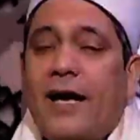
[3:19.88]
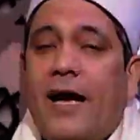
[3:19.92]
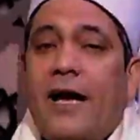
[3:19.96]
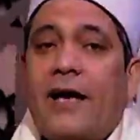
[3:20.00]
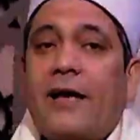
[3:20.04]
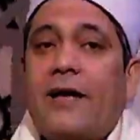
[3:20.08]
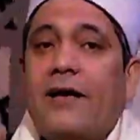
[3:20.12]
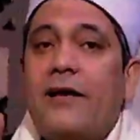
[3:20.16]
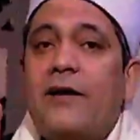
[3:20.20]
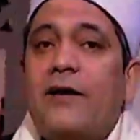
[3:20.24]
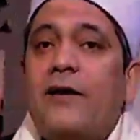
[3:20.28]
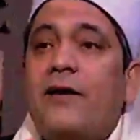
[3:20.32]
لا
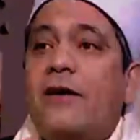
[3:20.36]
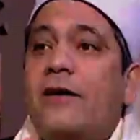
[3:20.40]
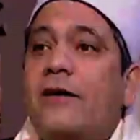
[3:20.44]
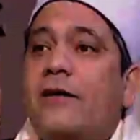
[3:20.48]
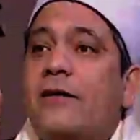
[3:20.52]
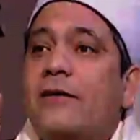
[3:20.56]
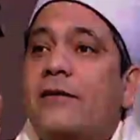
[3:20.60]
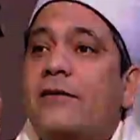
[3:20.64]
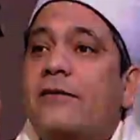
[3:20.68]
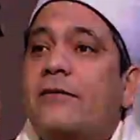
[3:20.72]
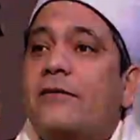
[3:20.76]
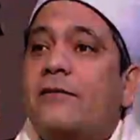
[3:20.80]
يعلم أنه
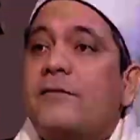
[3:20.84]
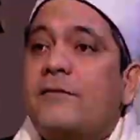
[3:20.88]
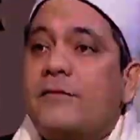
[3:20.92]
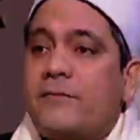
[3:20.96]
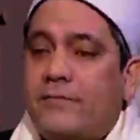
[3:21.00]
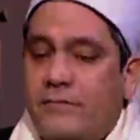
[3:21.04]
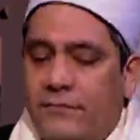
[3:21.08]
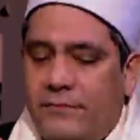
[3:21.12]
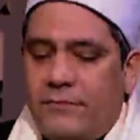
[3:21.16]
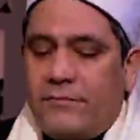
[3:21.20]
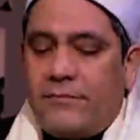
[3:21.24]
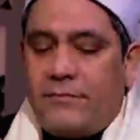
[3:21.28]

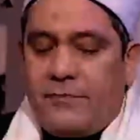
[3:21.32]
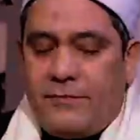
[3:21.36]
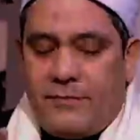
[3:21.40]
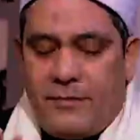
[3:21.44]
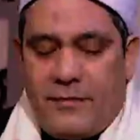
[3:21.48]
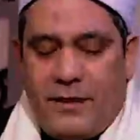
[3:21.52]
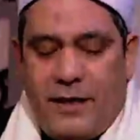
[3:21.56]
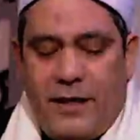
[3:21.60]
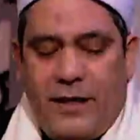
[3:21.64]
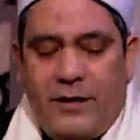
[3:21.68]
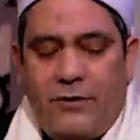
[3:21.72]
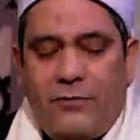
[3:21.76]
هيتصدق أو لا
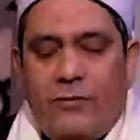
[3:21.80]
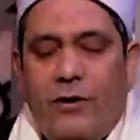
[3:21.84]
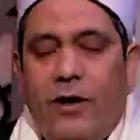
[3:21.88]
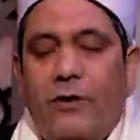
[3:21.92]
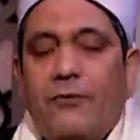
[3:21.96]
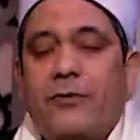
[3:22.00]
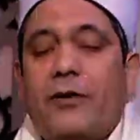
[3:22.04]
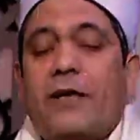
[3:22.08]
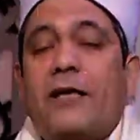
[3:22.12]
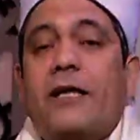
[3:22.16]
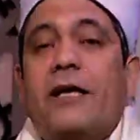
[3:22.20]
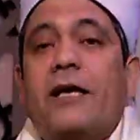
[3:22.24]
يتصدق حلو
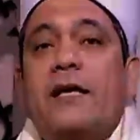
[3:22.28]
قوي